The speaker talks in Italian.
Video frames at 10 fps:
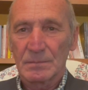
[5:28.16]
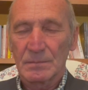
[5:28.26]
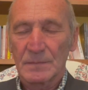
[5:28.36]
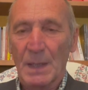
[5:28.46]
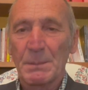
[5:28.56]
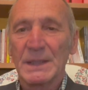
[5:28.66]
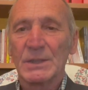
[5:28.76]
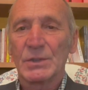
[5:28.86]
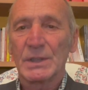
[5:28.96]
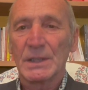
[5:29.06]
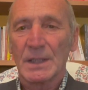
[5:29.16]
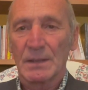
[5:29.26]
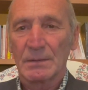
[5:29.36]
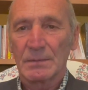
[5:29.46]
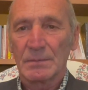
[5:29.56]
La medicina,
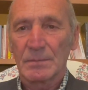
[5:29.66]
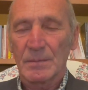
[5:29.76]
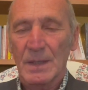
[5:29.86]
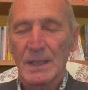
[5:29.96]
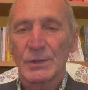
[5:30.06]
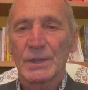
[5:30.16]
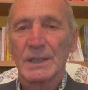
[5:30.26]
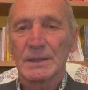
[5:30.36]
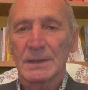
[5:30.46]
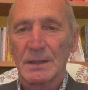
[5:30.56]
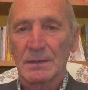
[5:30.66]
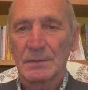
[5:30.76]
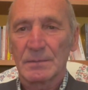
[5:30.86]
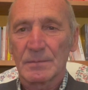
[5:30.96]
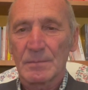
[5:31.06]
la scienza
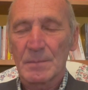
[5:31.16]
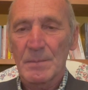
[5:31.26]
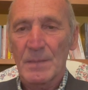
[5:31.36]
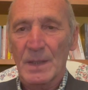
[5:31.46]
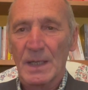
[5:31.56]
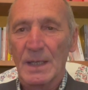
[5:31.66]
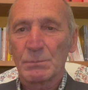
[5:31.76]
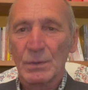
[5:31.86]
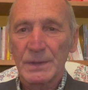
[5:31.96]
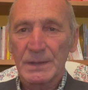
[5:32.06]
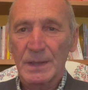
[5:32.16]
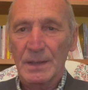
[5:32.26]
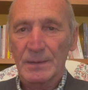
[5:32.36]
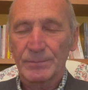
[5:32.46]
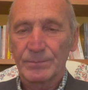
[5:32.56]
e la
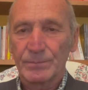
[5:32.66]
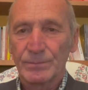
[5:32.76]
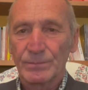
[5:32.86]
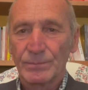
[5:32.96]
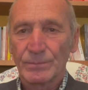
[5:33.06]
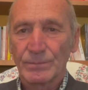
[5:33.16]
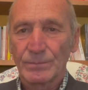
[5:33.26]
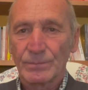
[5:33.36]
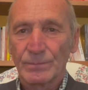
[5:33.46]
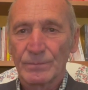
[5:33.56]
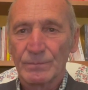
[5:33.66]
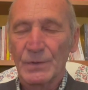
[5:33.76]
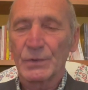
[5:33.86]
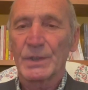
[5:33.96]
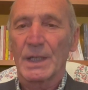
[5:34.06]
politica
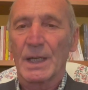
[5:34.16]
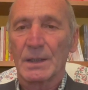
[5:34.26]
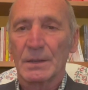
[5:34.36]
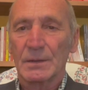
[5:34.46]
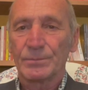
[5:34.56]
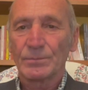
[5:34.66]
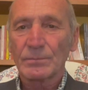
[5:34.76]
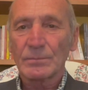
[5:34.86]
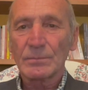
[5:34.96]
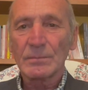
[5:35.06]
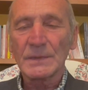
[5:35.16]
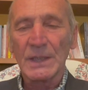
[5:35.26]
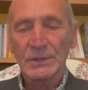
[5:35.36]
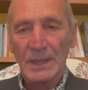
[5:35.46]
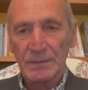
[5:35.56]
vinceranno.
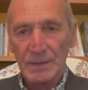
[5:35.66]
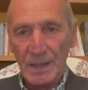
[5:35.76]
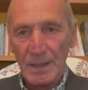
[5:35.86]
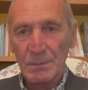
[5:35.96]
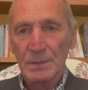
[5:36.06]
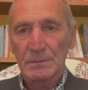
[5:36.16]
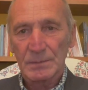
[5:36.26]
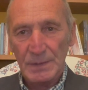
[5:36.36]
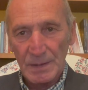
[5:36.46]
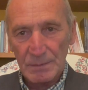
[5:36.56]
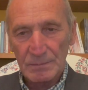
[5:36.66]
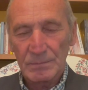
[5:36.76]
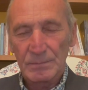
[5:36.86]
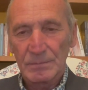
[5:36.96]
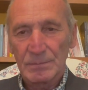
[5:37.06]
Ce la faremo, sì,
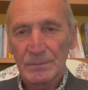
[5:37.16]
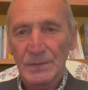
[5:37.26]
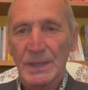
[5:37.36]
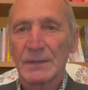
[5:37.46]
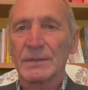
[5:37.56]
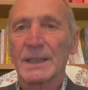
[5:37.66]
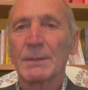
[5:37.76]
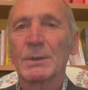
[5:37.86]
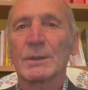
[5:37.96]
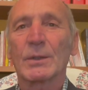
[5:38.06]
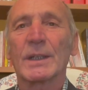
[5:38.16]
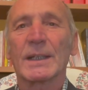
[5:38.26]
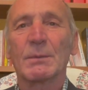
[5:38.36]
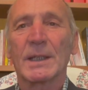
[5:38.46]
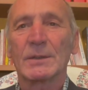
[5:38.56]
ce la faremo e
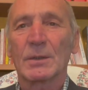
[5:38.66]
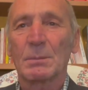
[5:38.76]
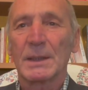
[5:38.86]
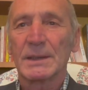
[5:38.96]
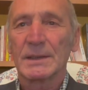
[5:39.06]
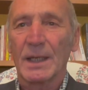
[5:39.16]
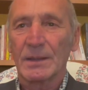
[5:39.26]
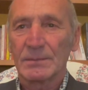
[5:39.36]
torneremo alla normalità.